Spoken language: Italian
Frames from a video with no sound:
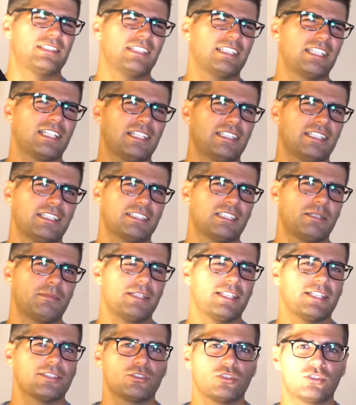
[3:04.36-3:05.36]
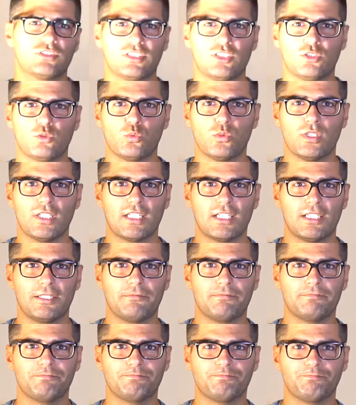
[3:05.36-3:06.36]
andrà direttamente a sostituire